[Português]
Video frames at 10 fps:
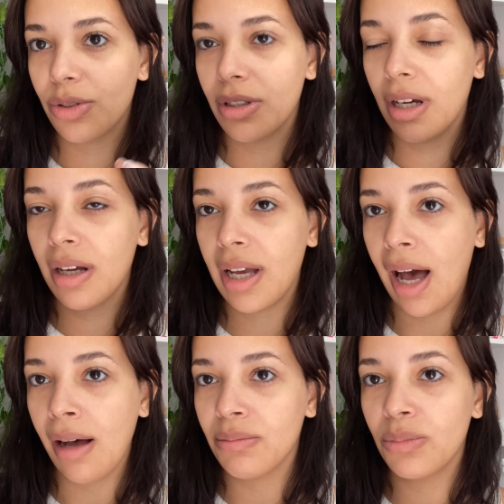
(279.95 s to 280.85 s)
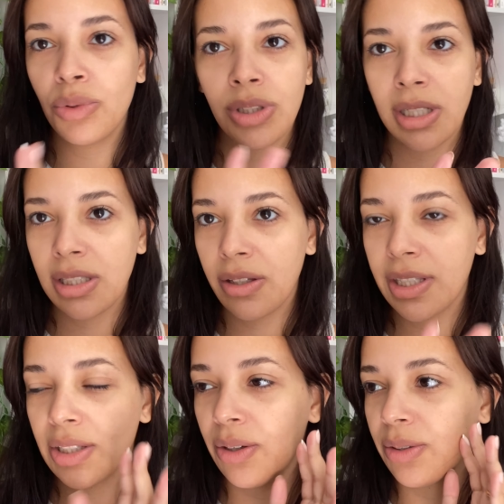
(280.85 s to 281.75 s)
arrancar. Muito
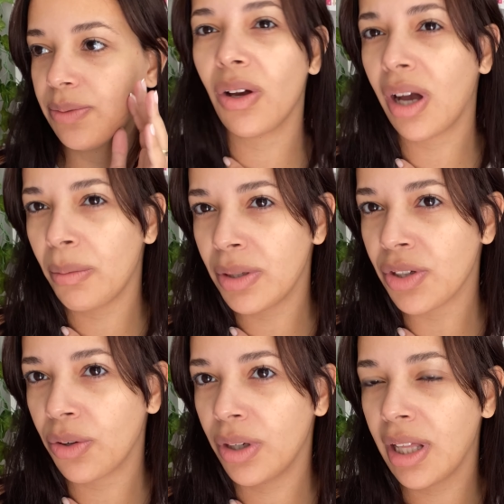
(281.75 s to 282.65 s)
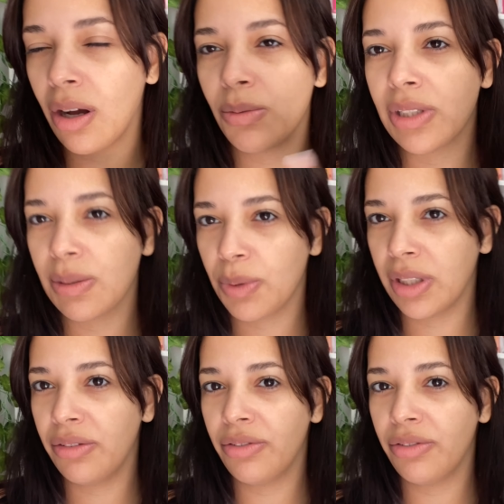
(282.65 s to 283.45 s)
satisfatório. Eu acabei de acordar, como vocês podem